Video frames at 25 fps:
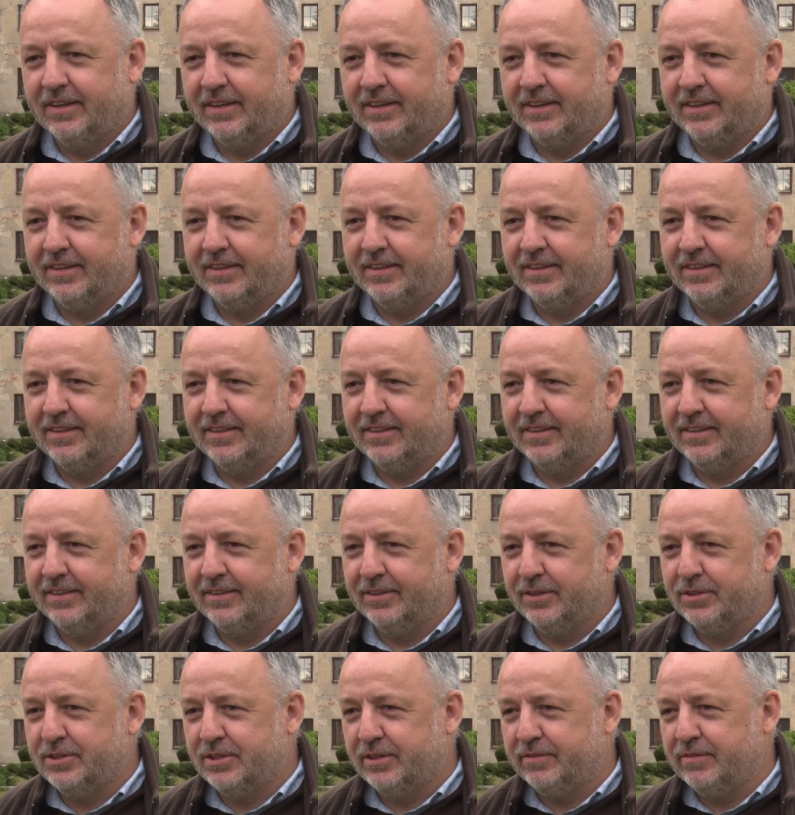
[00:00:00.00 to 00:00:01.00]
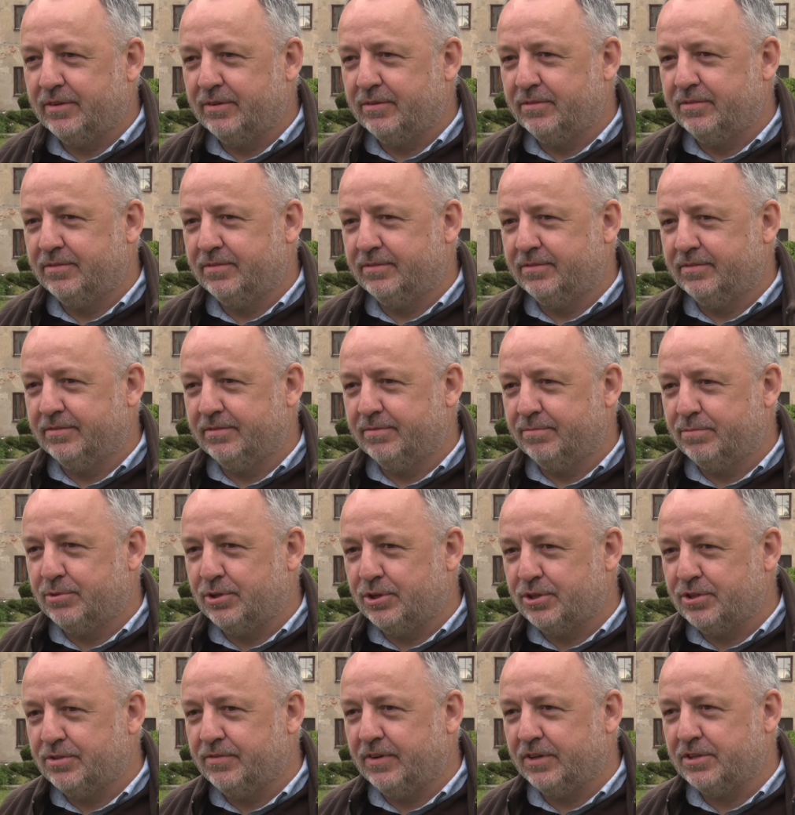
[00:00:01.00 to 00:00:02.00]
E, no chcemy
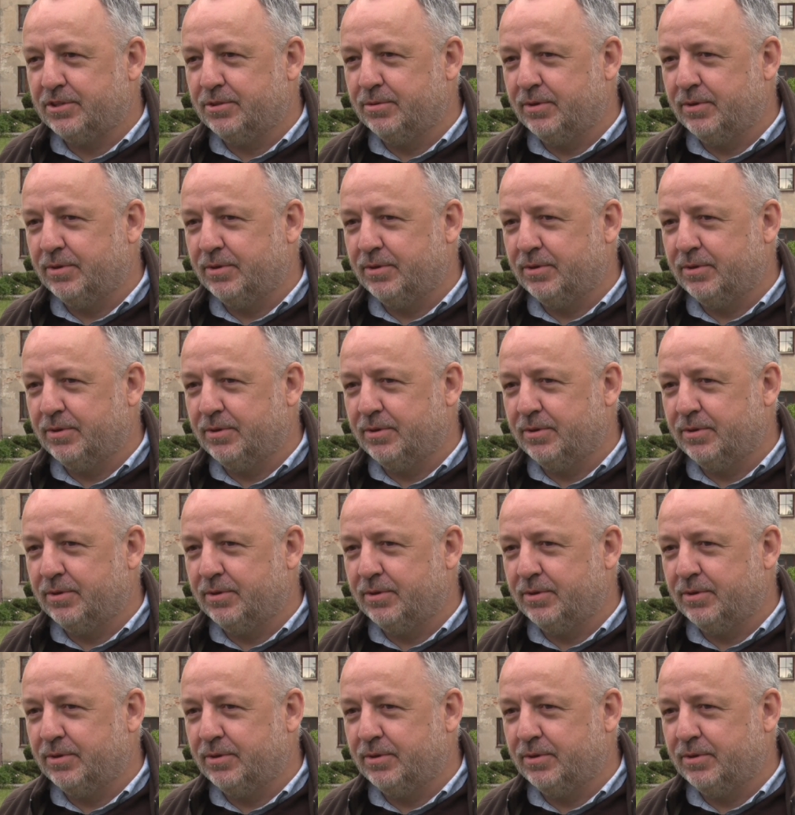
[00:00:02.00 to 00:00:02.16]
przeżywać